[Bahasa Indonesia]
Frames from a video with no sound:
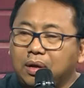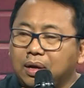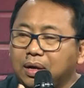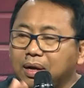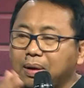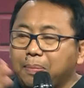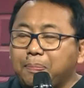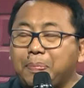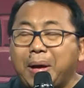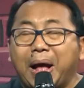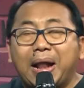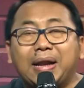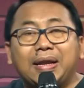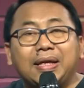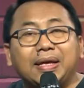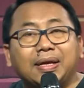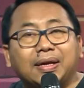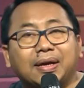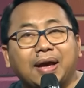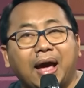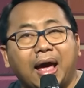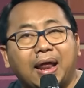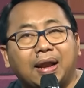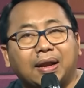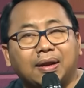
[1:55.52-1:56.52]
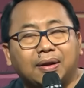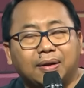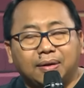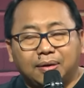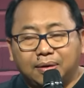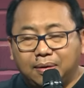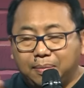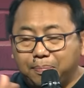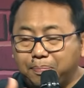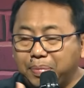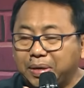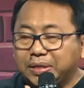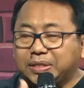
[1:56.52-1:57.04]
kebalikan,
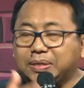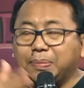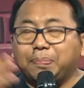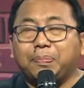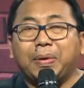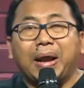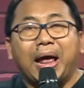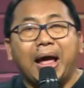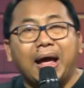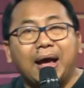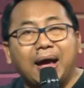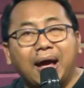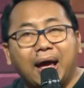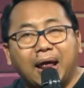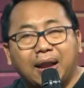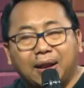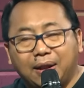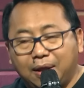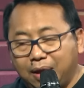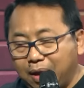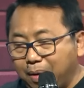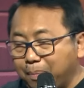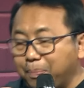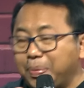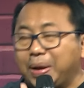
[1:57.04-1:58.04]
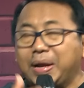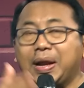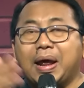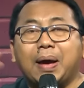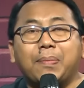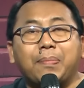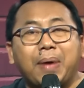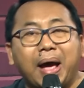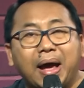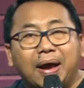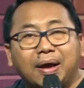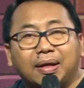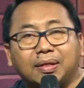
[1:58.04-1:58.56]
berseberangan, beda
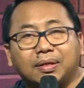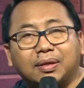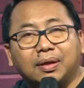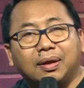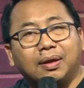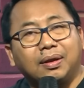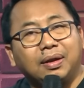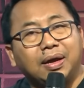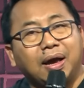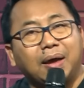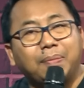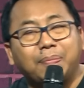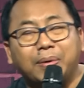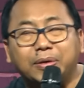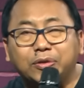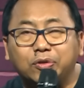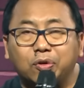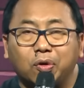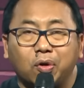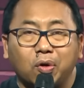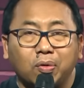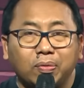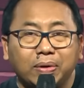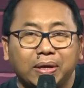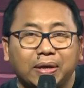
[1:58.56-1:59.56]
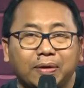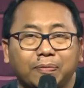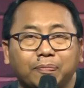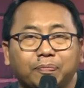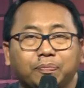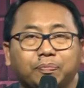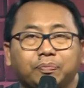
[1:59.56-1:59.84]
banget dengan Pak Jokowi.